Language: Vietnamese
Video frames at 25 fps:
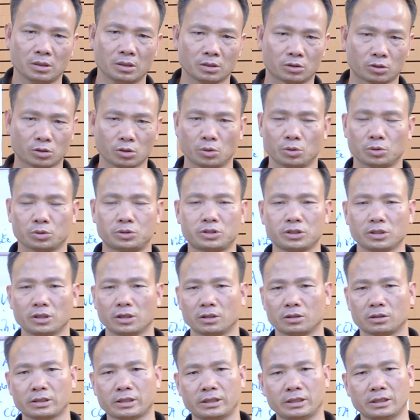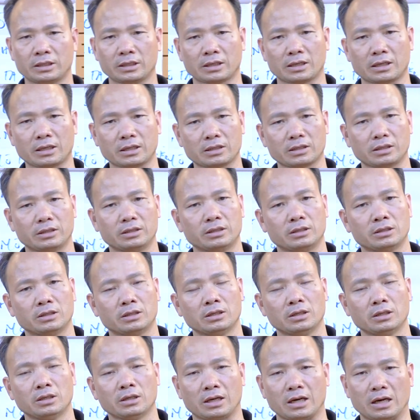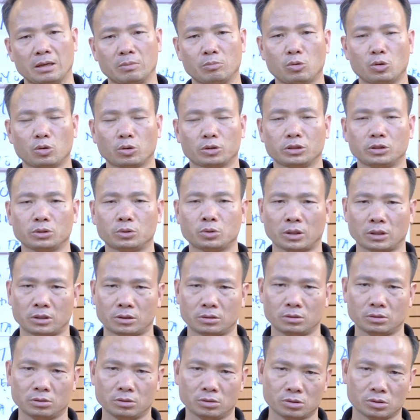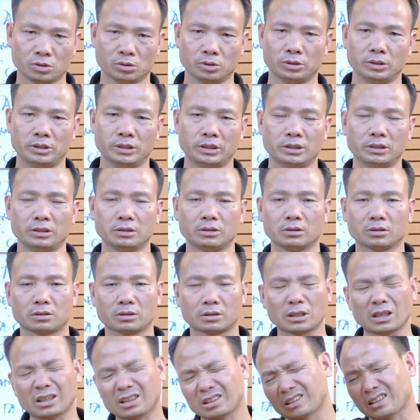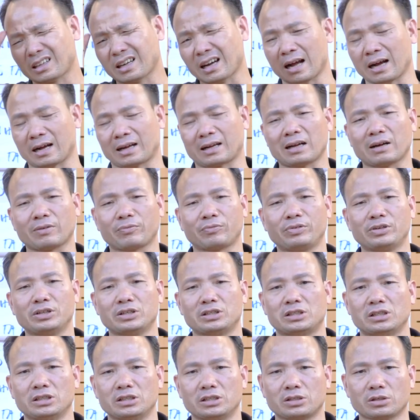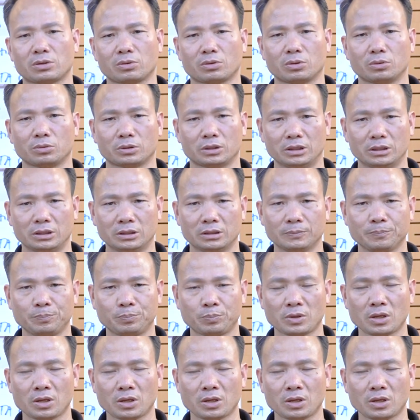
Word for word: uh, tổ trưởng hay là các cái cán bộ kỹ thuật rồi đến tất cả các vị trí trong công ty